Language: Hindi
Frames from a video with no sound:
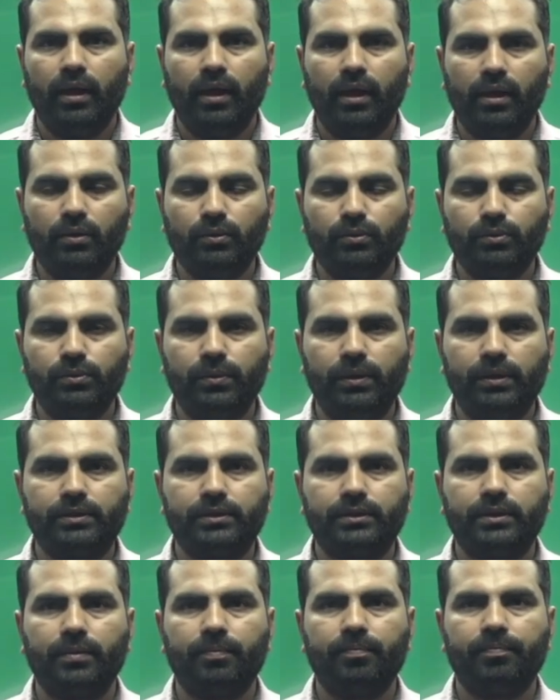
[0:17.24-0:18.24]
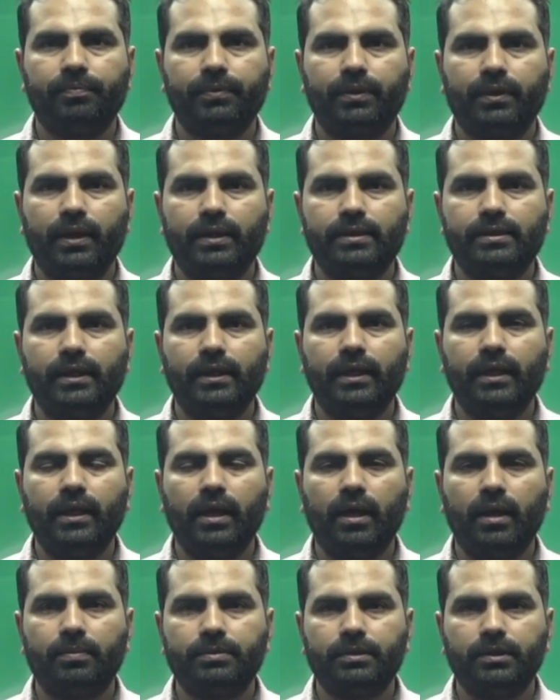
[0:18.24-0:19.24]
हेलो स्टूडेंट्स कैसे हैं
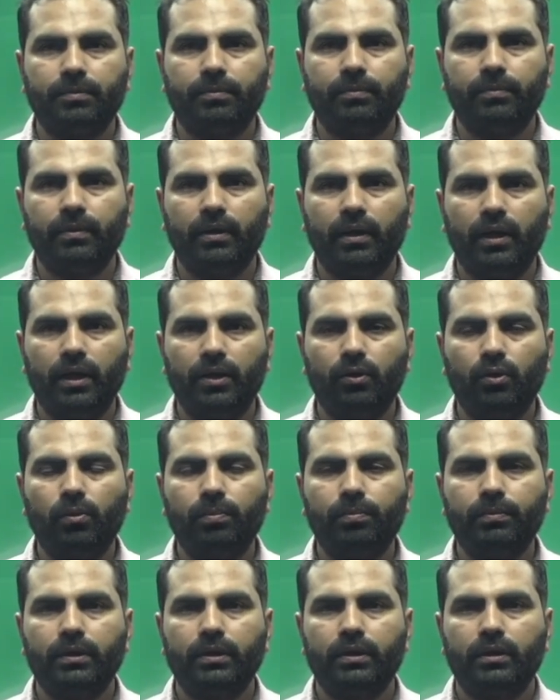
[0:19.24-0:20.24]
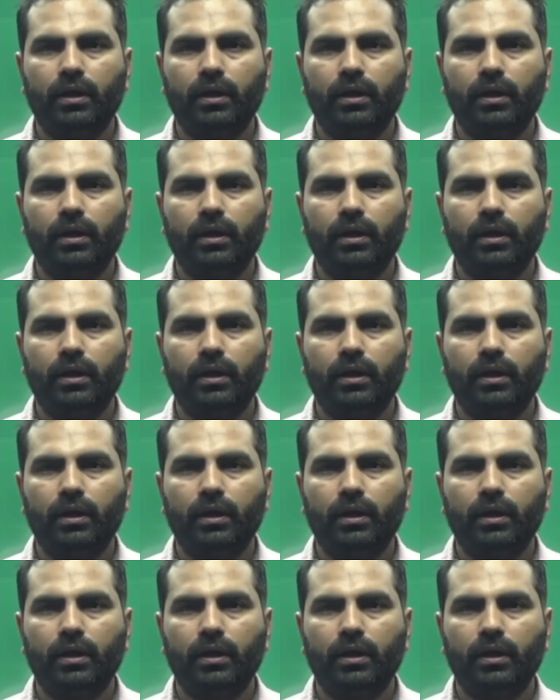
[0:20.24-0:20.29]
आप सब आई होप